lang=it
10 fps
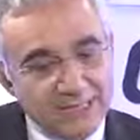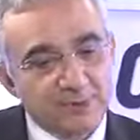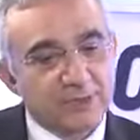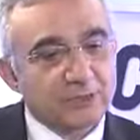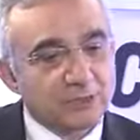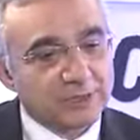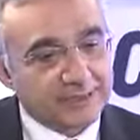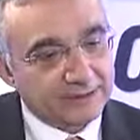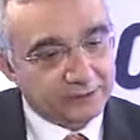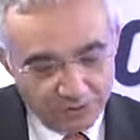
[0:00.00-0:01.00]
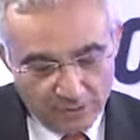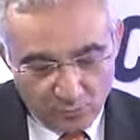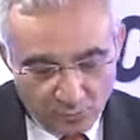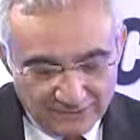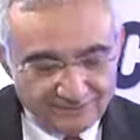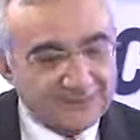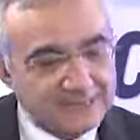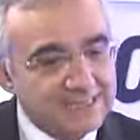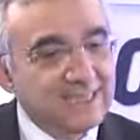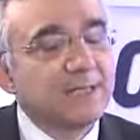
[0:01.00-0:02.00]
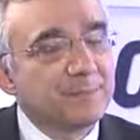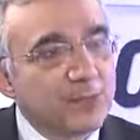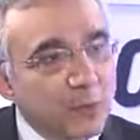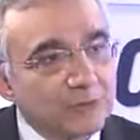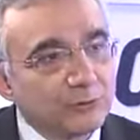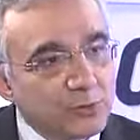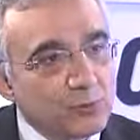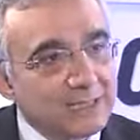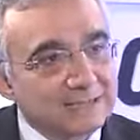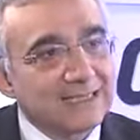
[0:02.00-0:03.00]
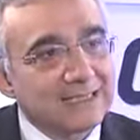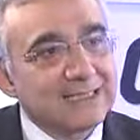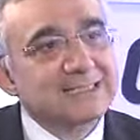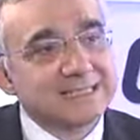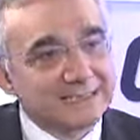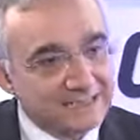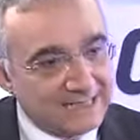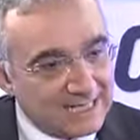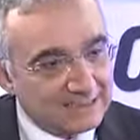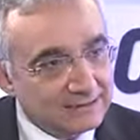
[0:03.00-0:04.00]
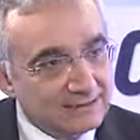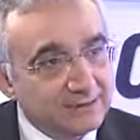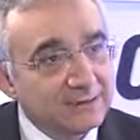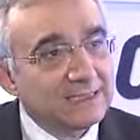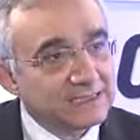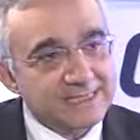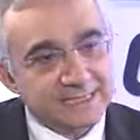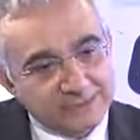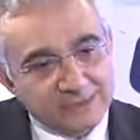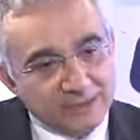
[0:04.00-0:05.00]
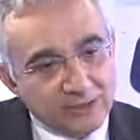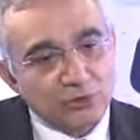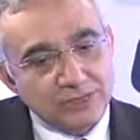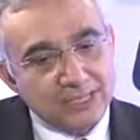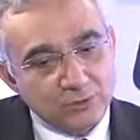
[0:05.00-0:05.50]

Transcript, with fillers: vediamo nel concreto, welfare aziendale per quanto riguarda la sanità, le aziende che cosa